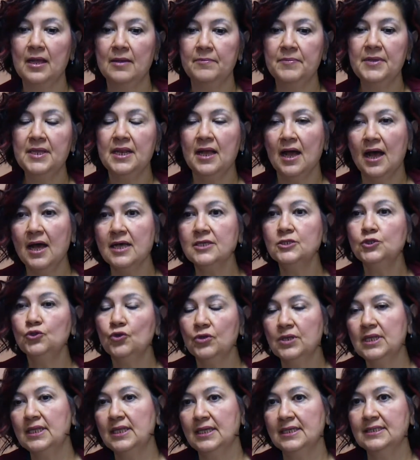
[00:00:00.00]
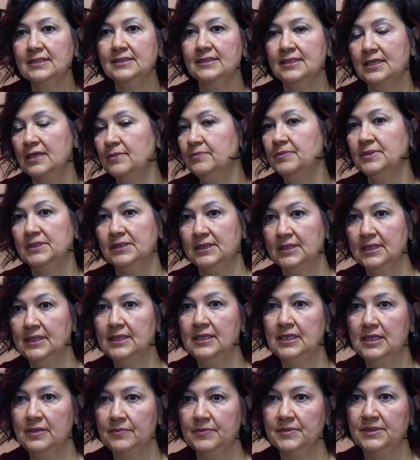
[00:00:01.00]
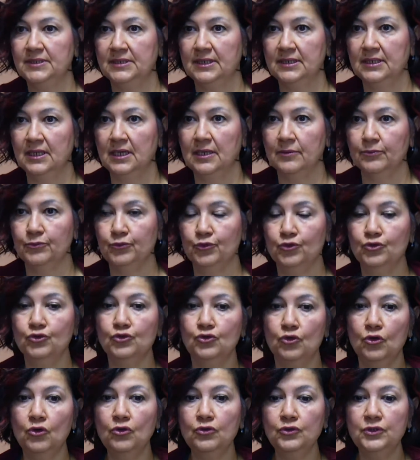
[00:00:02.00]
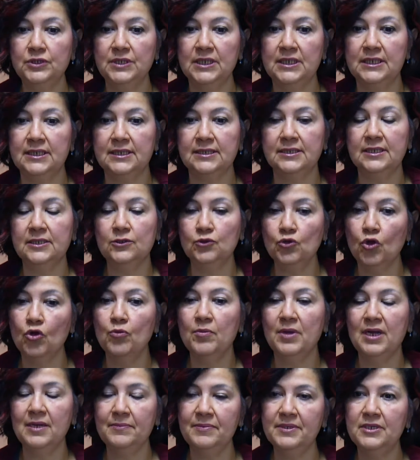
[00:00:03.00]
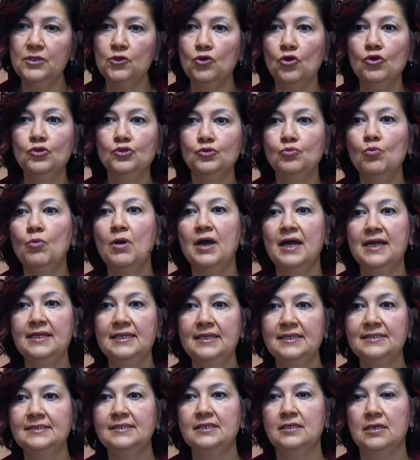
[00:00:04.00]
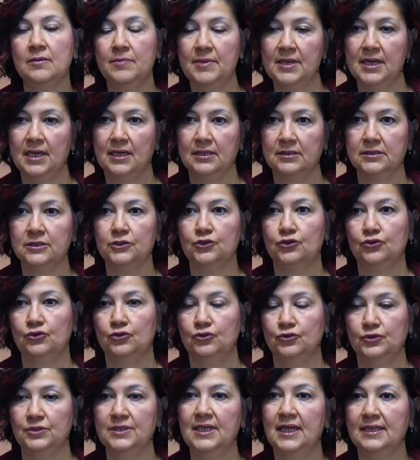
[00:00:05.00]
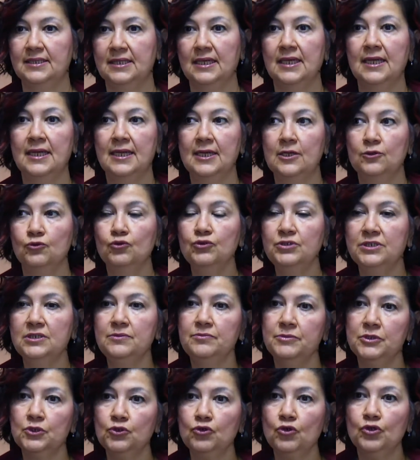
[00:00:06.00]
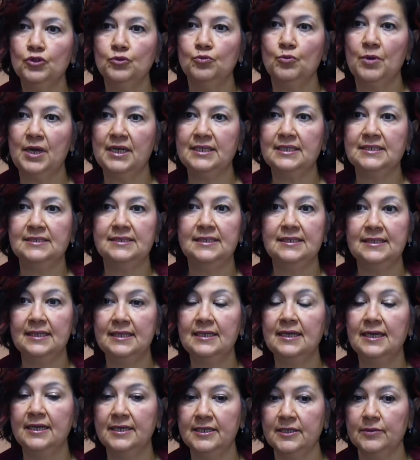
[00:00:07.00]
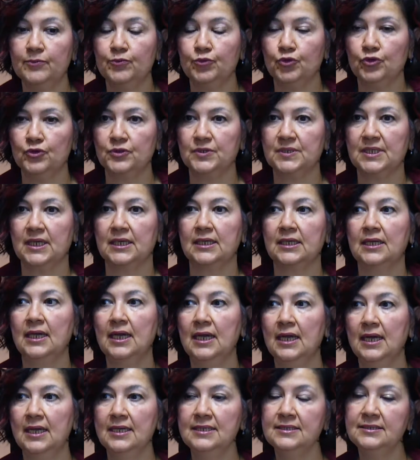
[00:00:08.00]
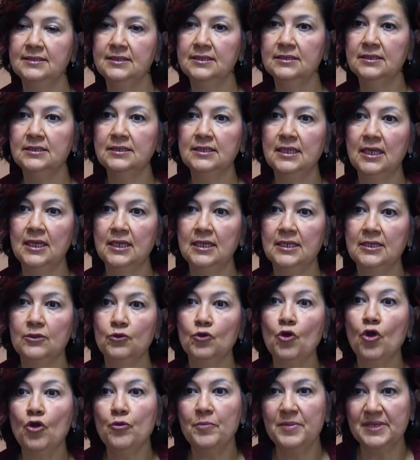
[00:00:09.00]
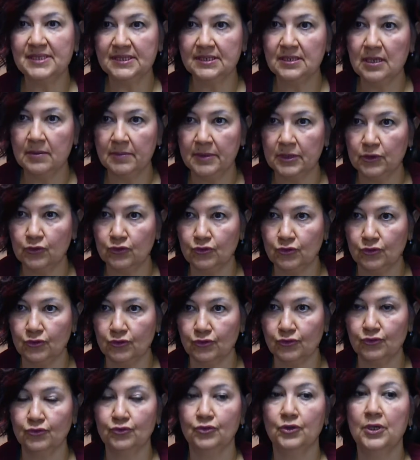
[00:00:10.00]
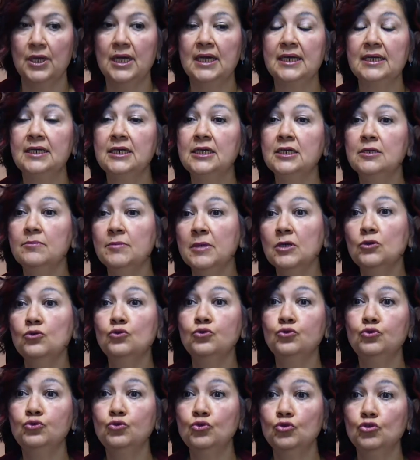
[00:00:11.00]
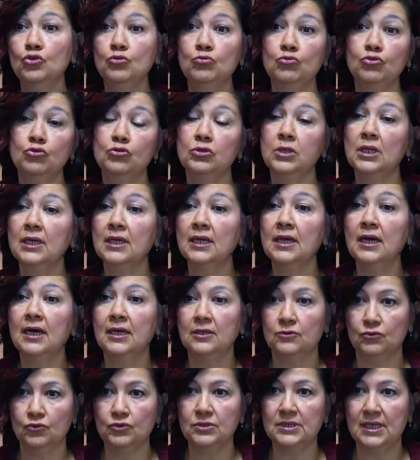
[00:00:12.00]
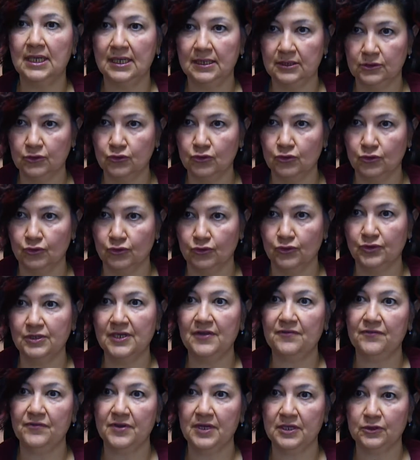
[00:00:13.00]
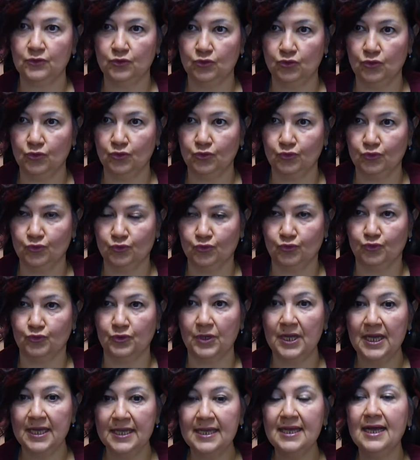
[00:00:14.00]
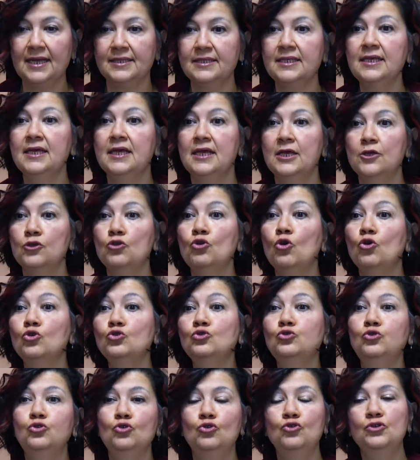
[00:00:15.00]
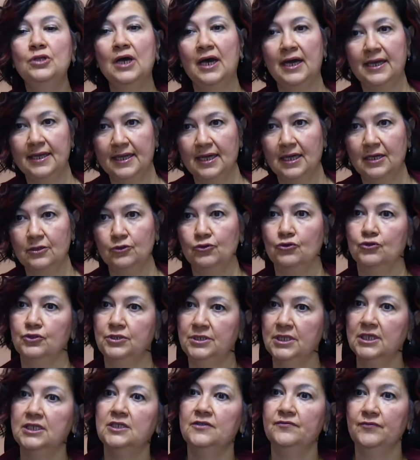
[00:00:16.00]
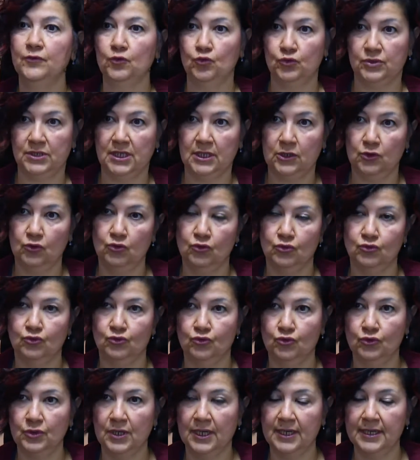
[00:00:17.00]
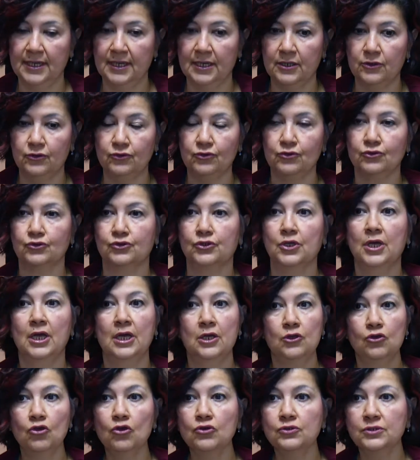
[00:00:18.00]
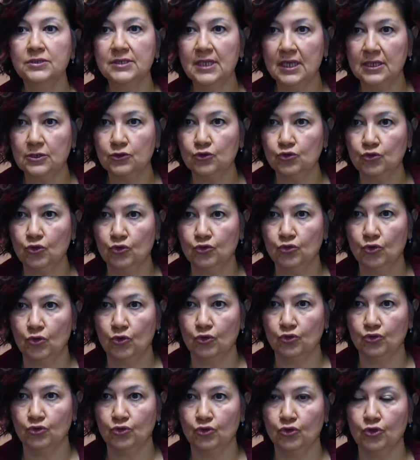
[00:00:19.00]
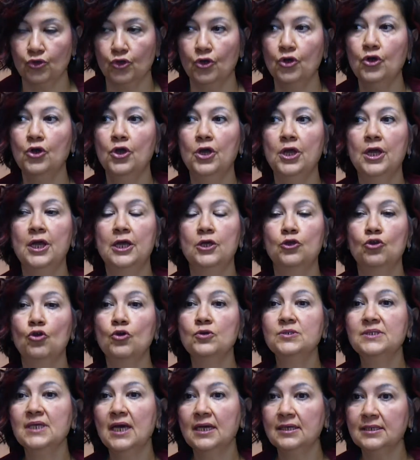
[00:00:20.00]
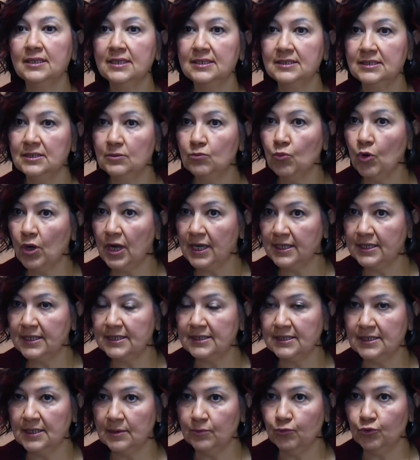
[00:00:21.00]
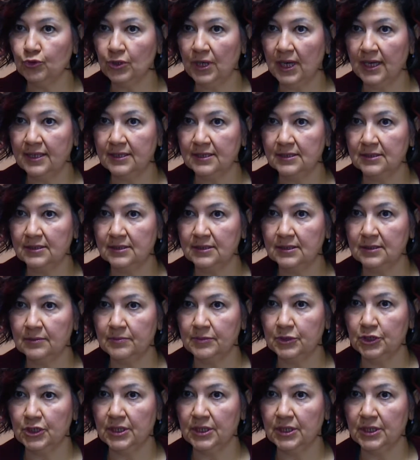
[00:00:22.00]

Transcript: bir az gören hastaya biz kliniğimizde ne yapıyoruz? Öncelikle normal bir göz muayenesi gibi yaklaşıyoruz. Yani rutin bir göz muayenesinde neler yapıyorsak. Hastanın görmesine bakıyoruz. Kırma kusurunu mutlaka düzeltiyoruz. Refraksiyon kusurunu. Yani gözlüğünü ayarlıyoruz. Yakın ve uzak gözlüğünü ayarlıyoruz. Göz tansiyonu ölçülüyor. Göz arkası muayenesi yapılıyor ayrıntılı bir